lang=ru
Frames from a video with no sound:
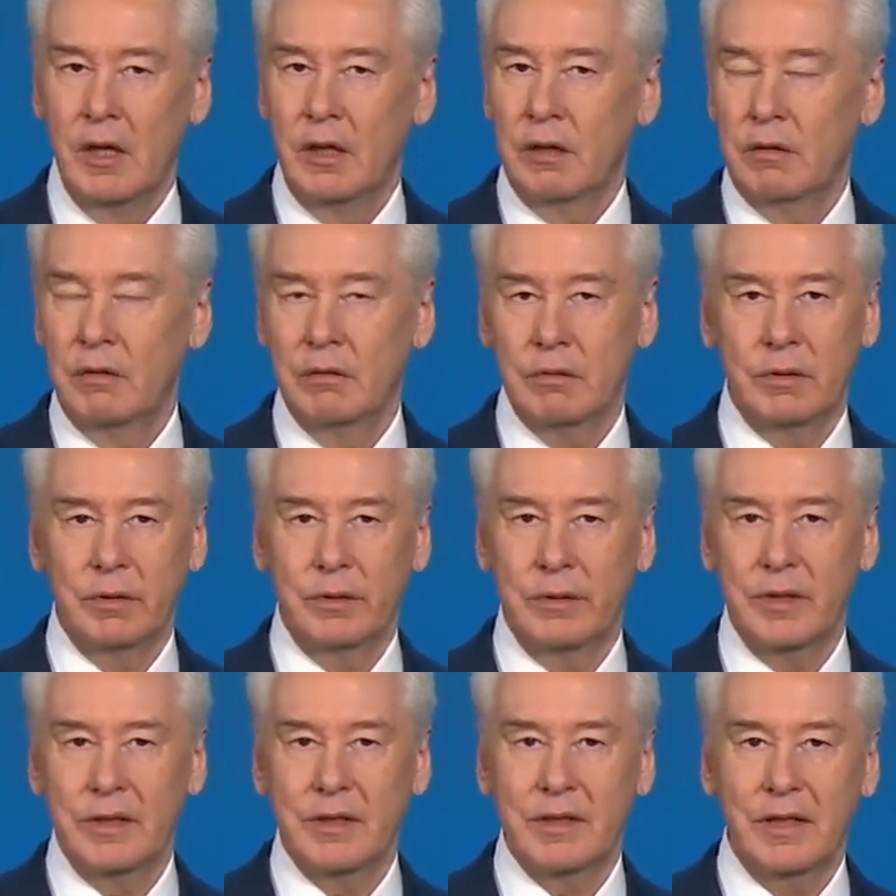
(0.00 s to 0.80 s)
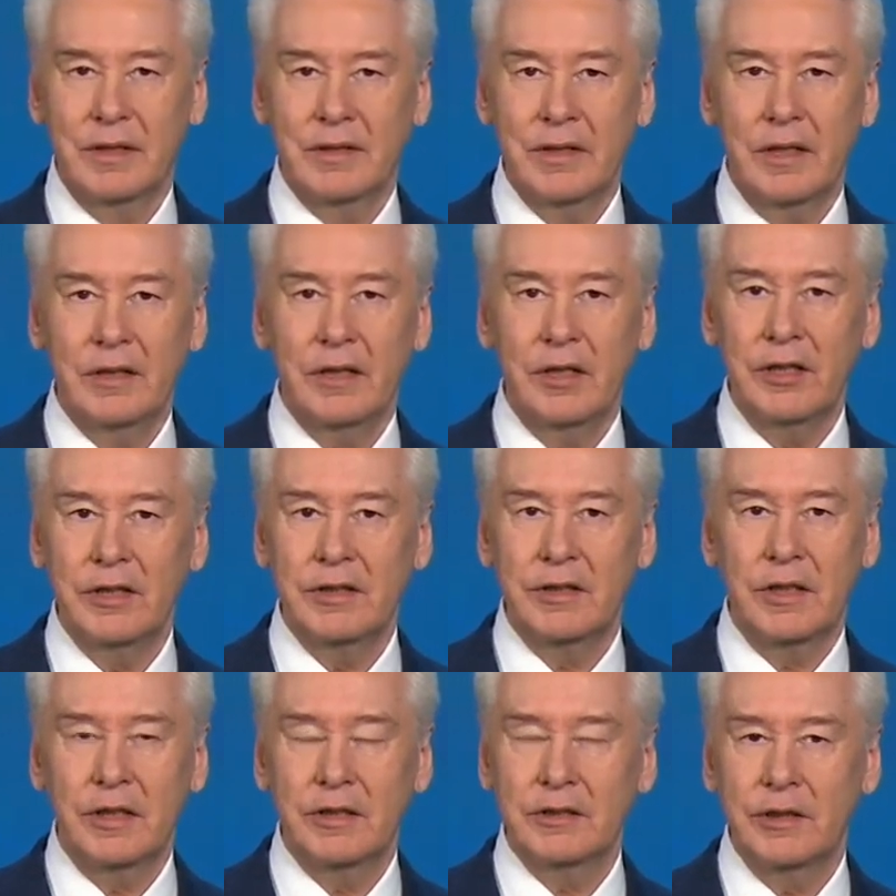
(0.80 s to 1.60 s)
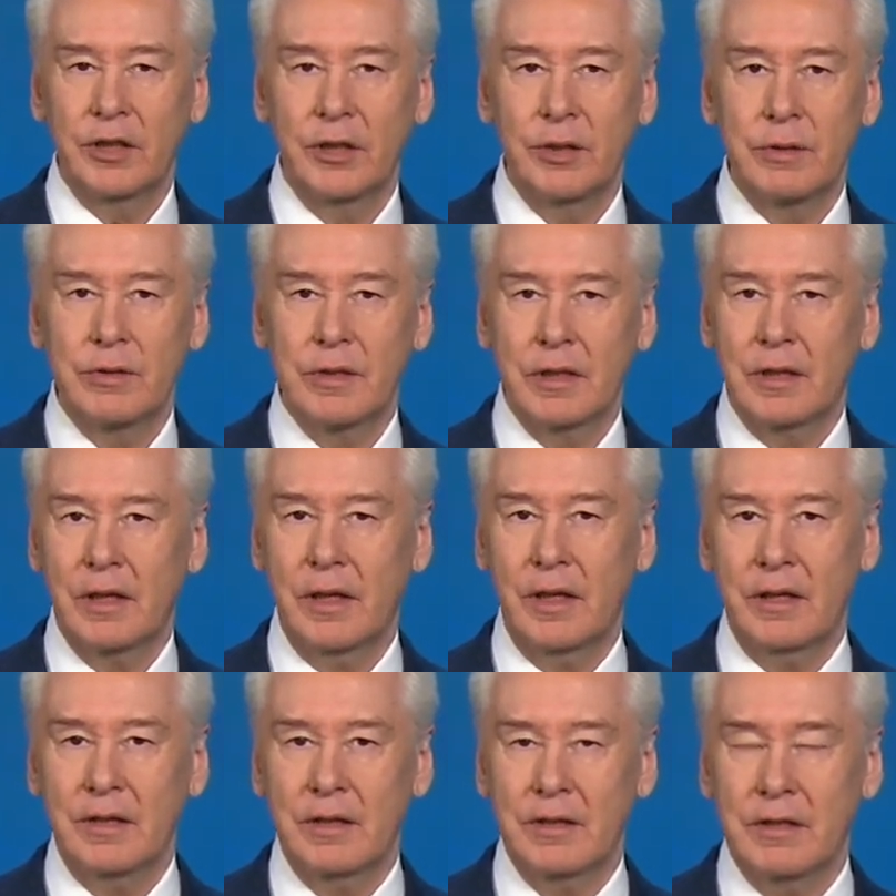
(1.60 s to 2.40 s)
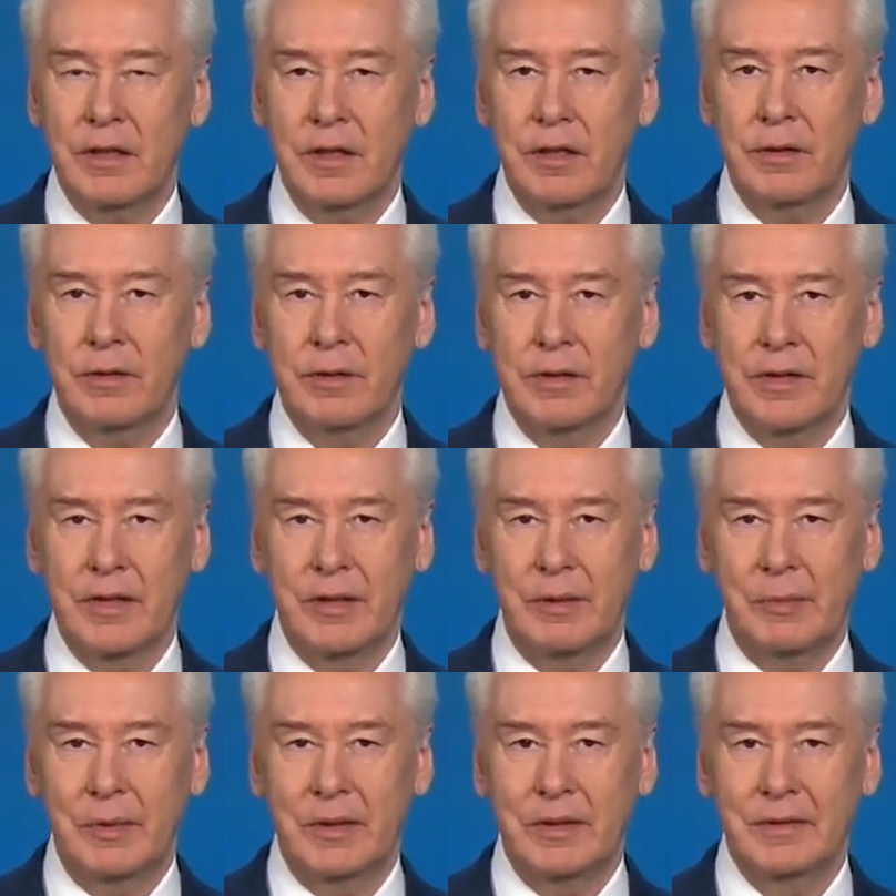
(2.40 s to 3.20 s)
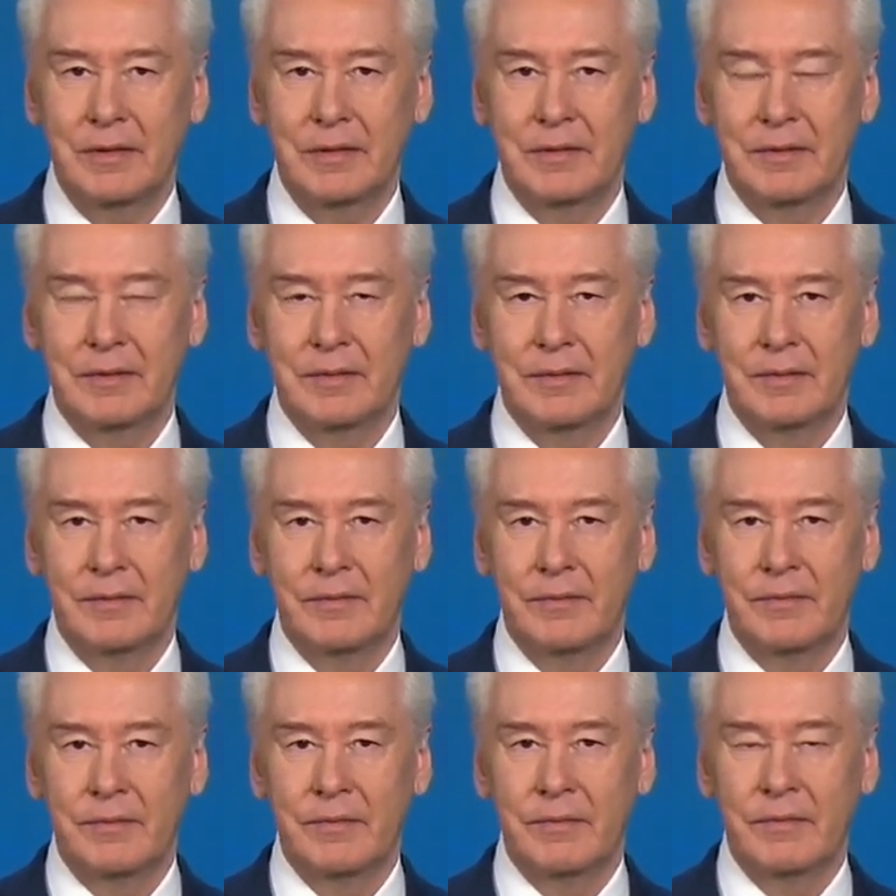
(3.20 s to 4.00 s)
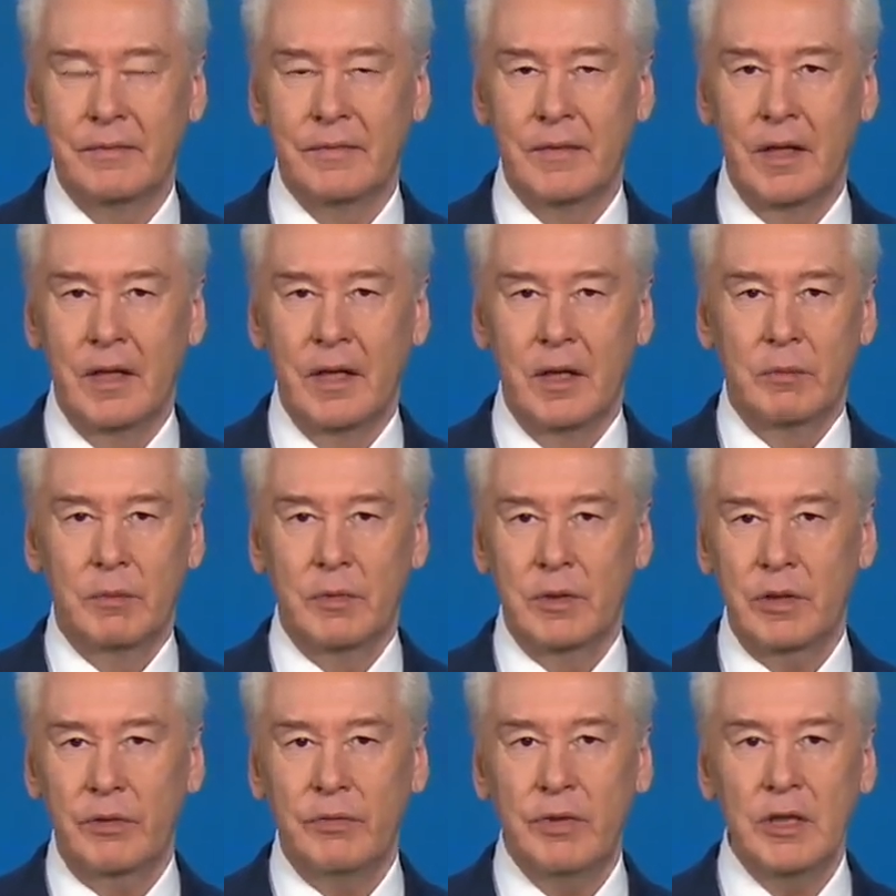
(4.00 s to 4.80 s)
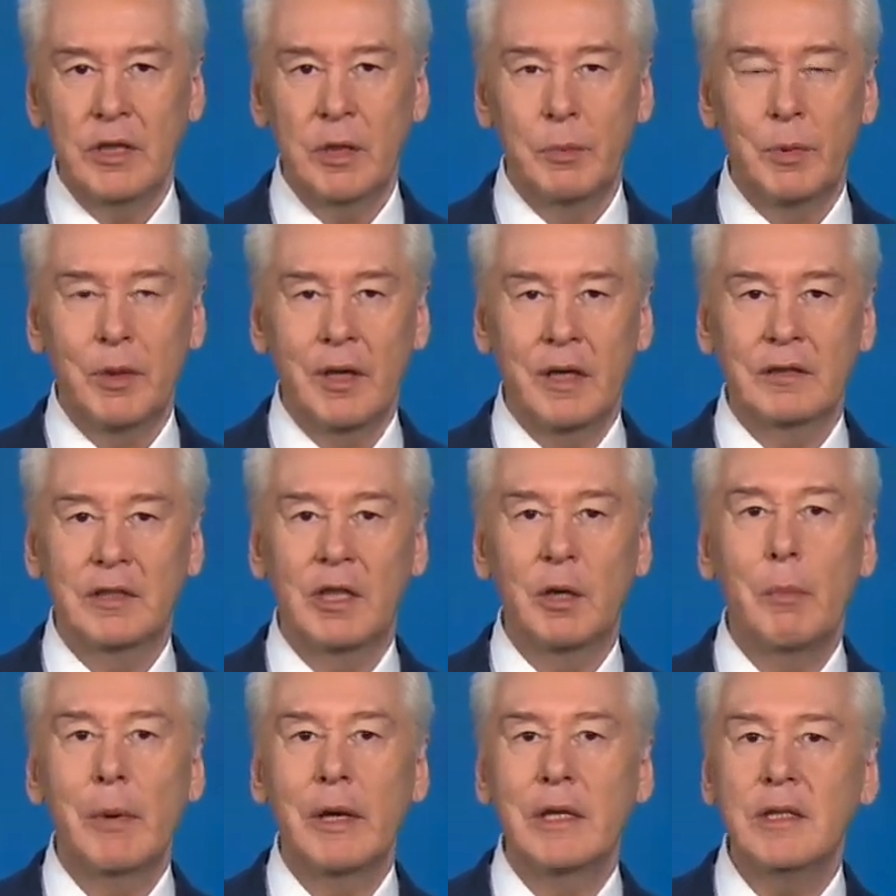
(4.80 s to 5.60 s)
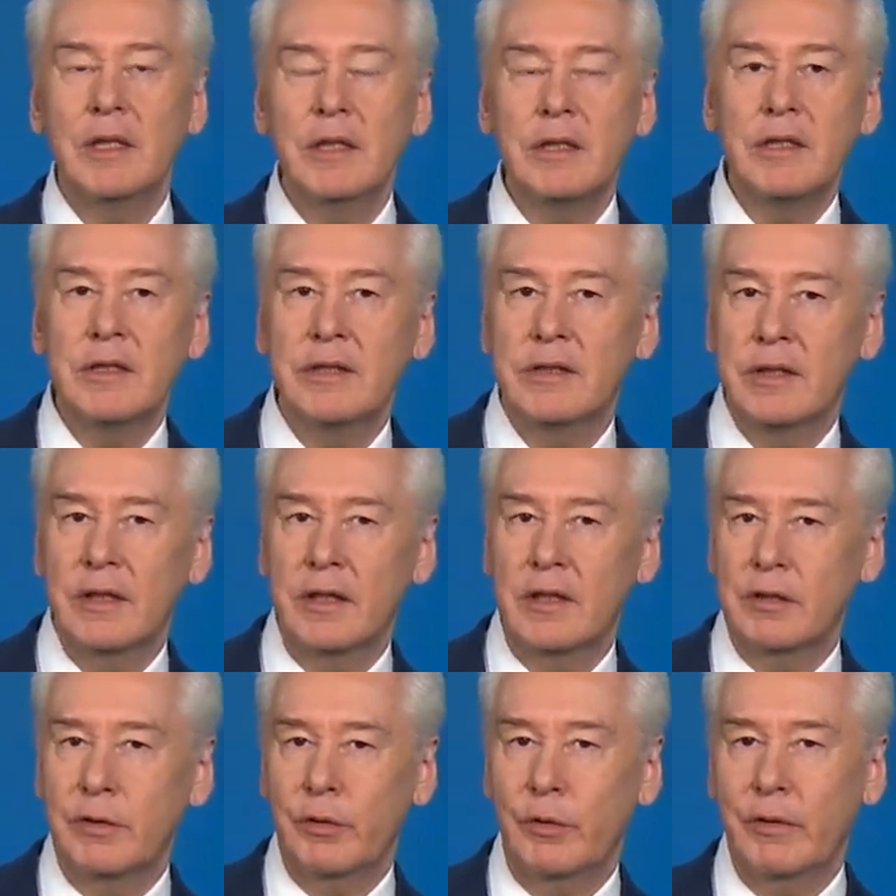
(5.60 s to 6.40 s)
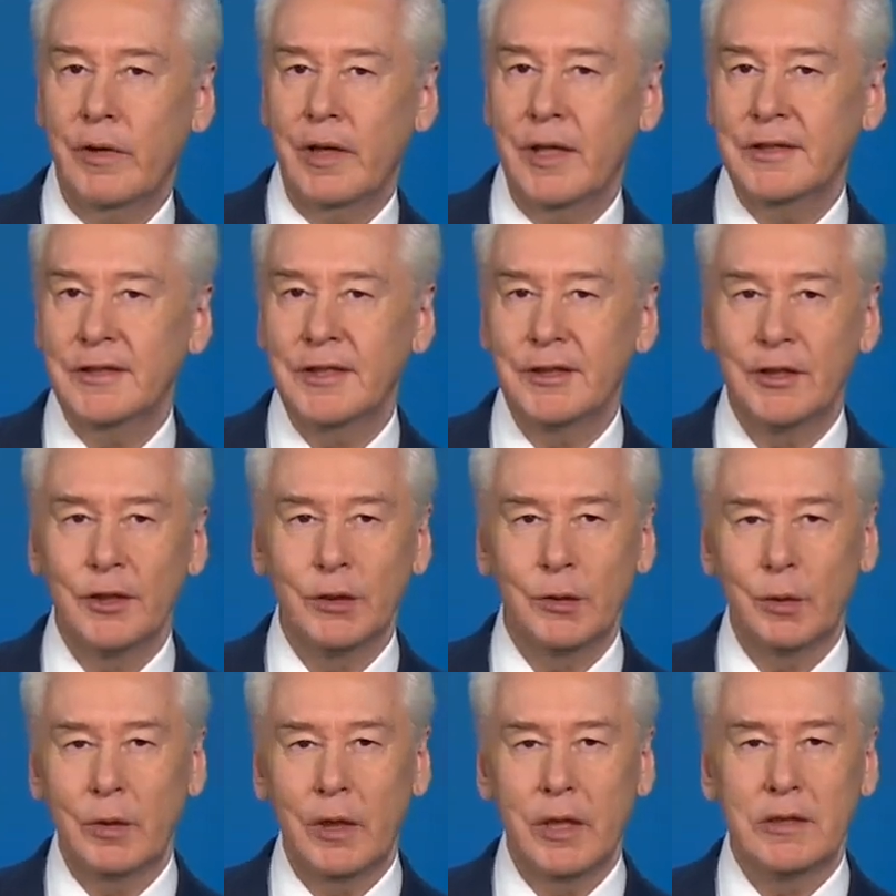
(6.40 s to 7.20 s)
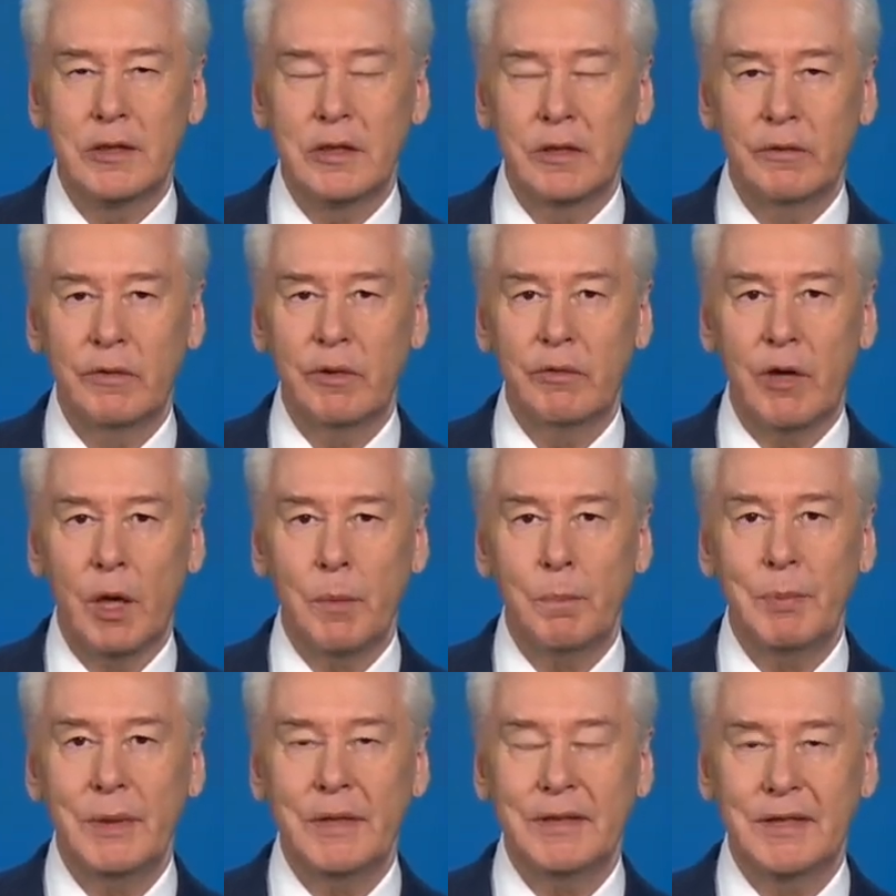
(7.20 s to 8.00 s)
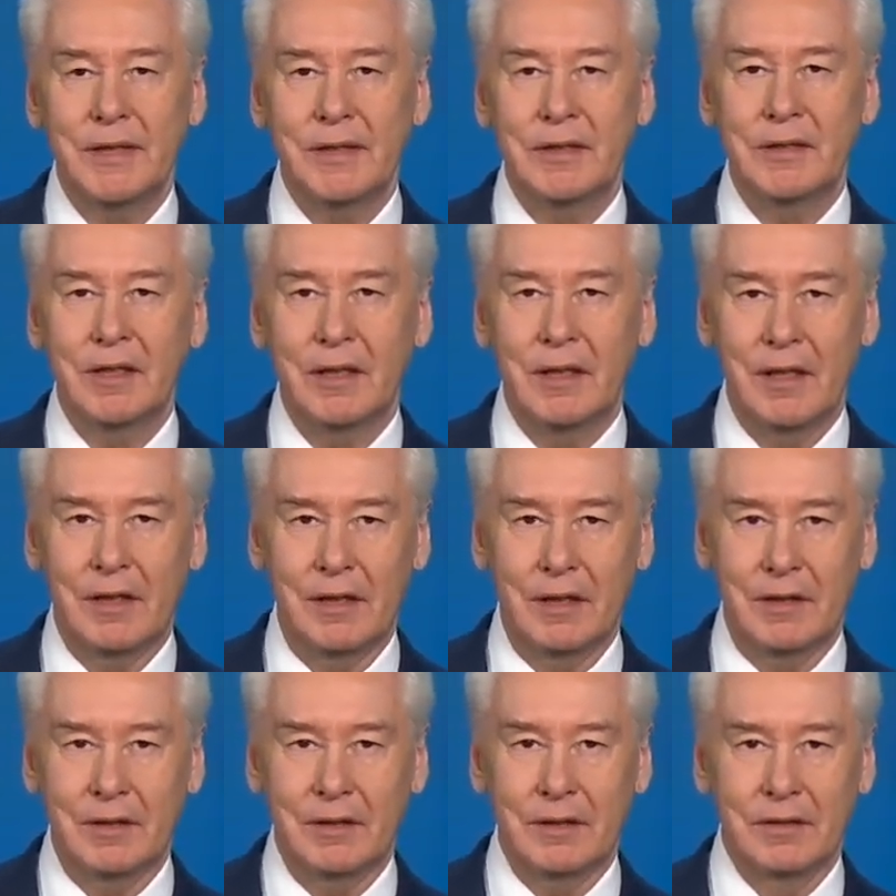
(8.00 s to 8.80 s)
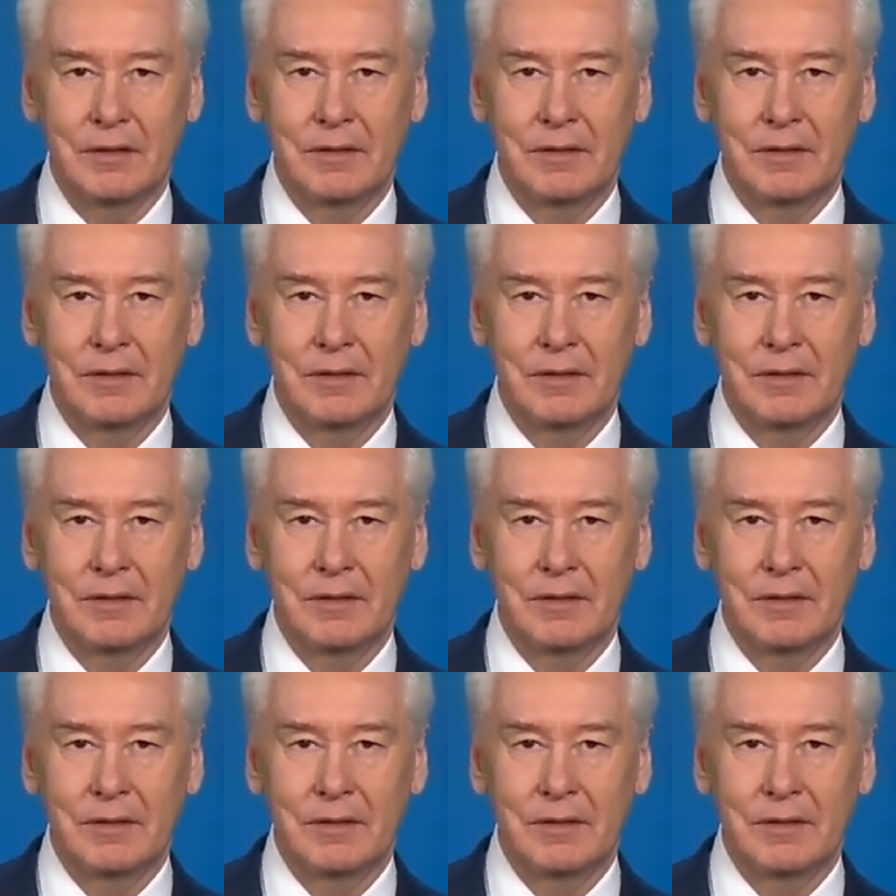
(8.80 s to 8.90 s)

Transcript: Но, должен сказать, риски остаются крайне серьезными. Мы же видим, как драматически развивается ситуация в европейских странах.